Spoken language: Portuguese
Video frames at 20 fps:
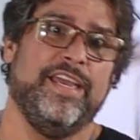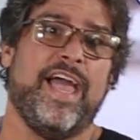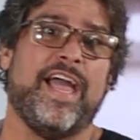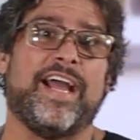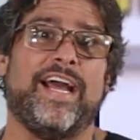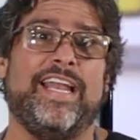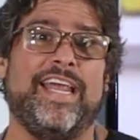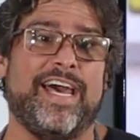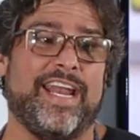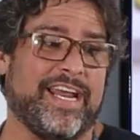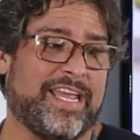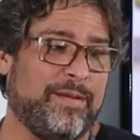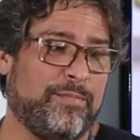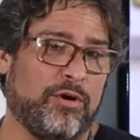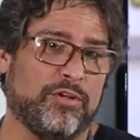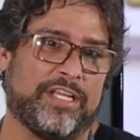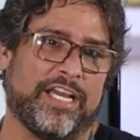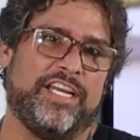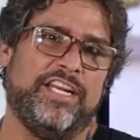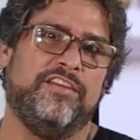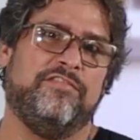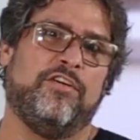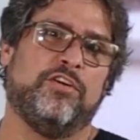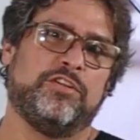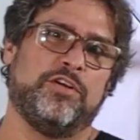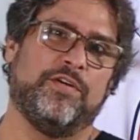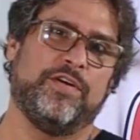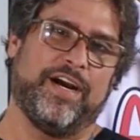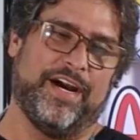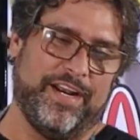E é, aí galera, que bom estar tá aqui de
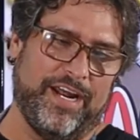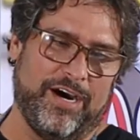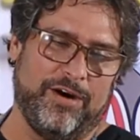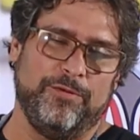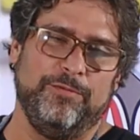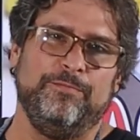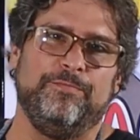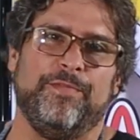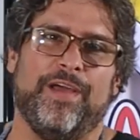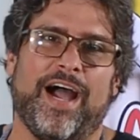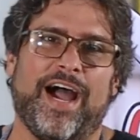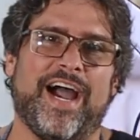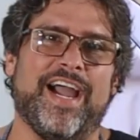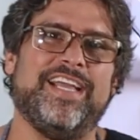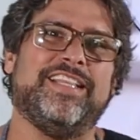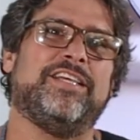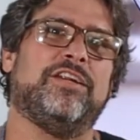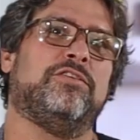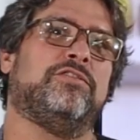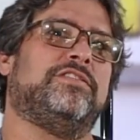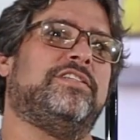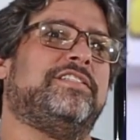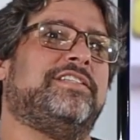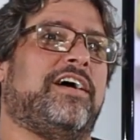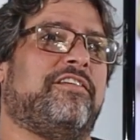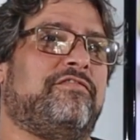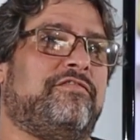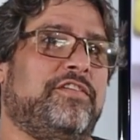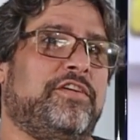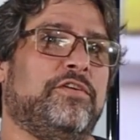volta no canal. Ainda no
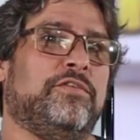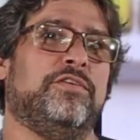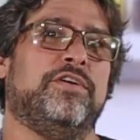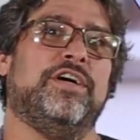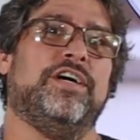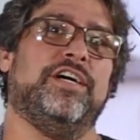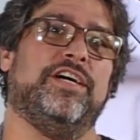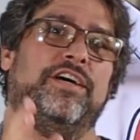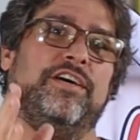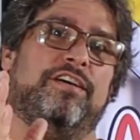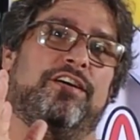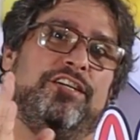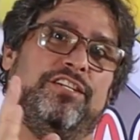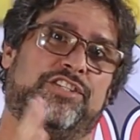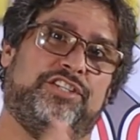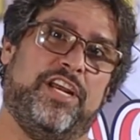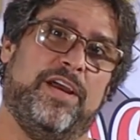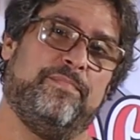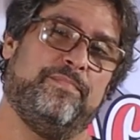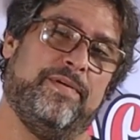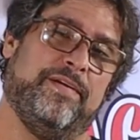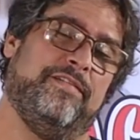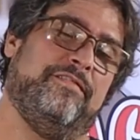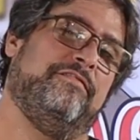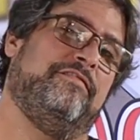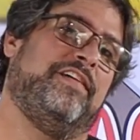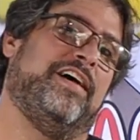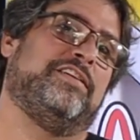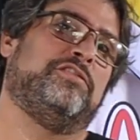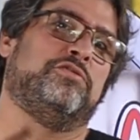desafio Xepa
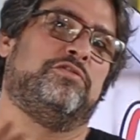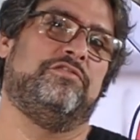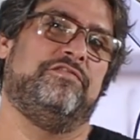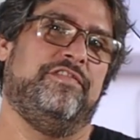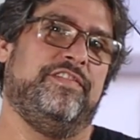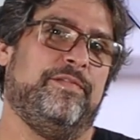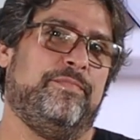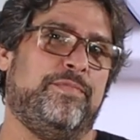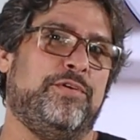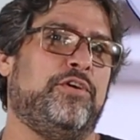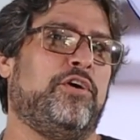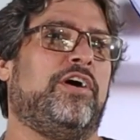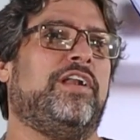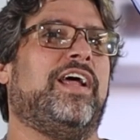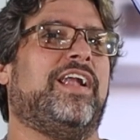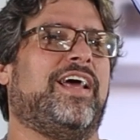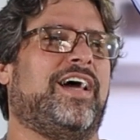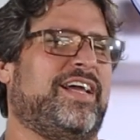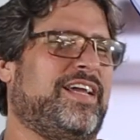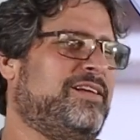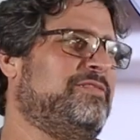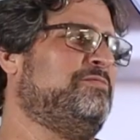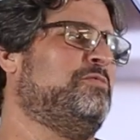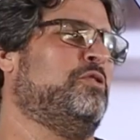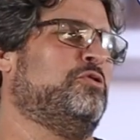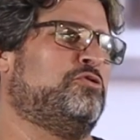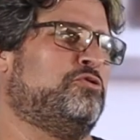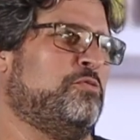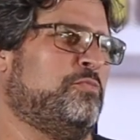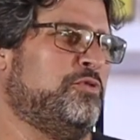versus VIP. E olha lá, hein?
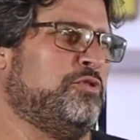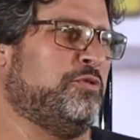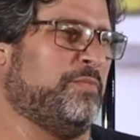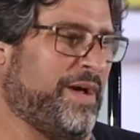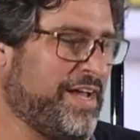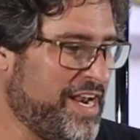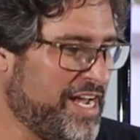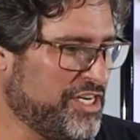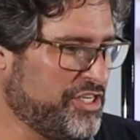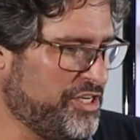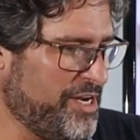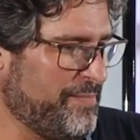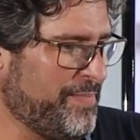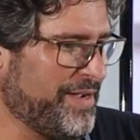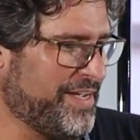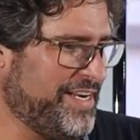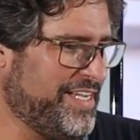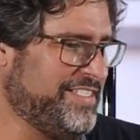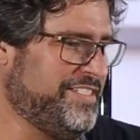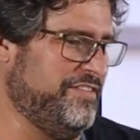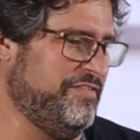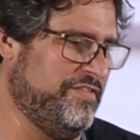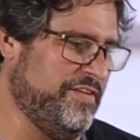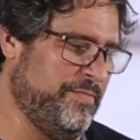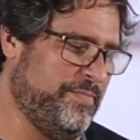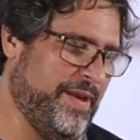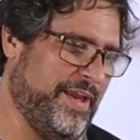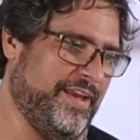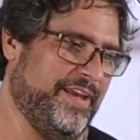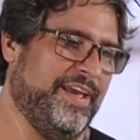Eu sou muito mais da Xepa que desse
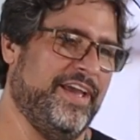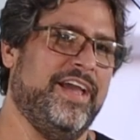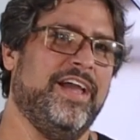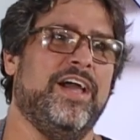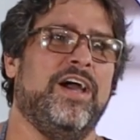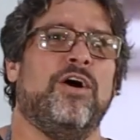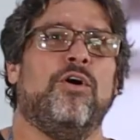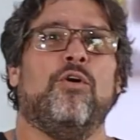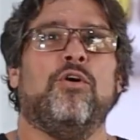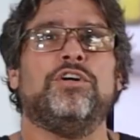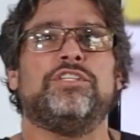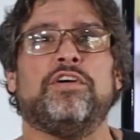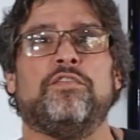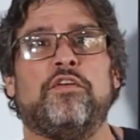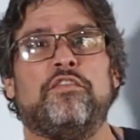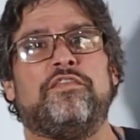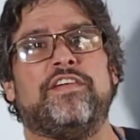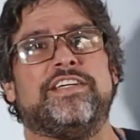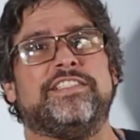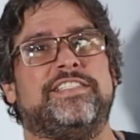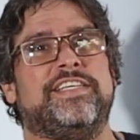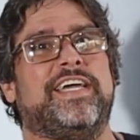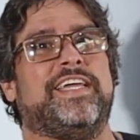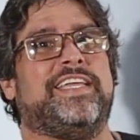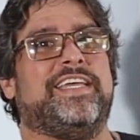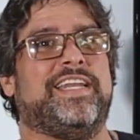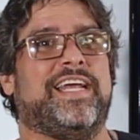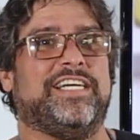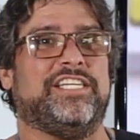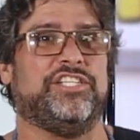VIP aí. Hoje eu vou fazer
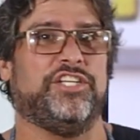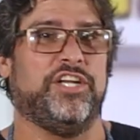aqui na